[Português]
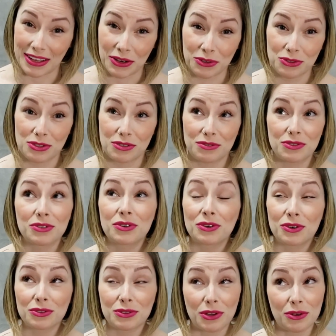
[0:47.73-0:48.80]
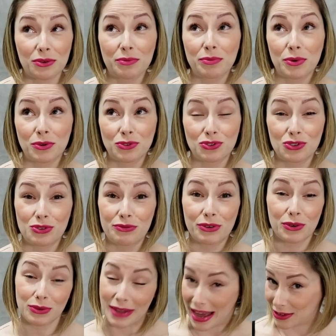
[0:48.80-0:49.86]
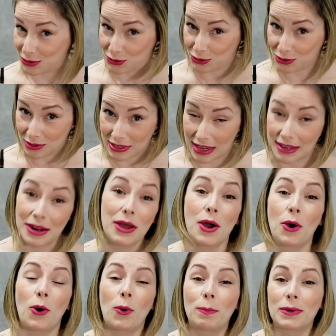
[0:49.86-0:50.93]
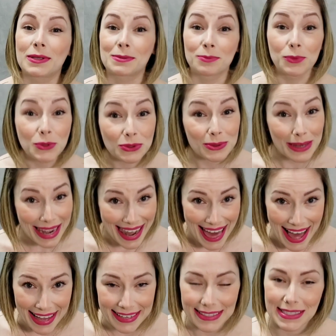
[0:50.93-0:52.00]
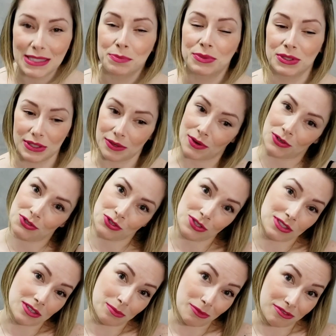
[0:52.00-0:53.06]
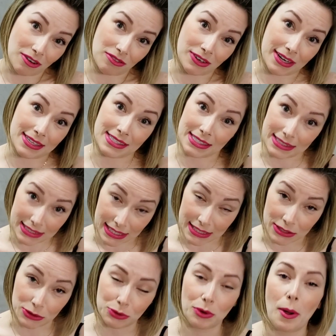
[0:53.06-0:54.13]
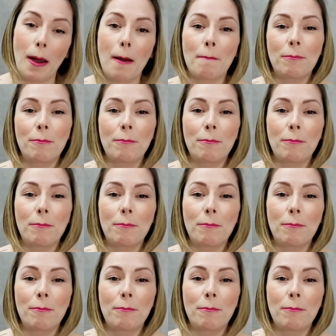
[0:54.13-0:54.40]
Inclusive, eu tenho um pouco de dificuldade de usar roupas muito claras, porque eu acho que não me favorece tanto.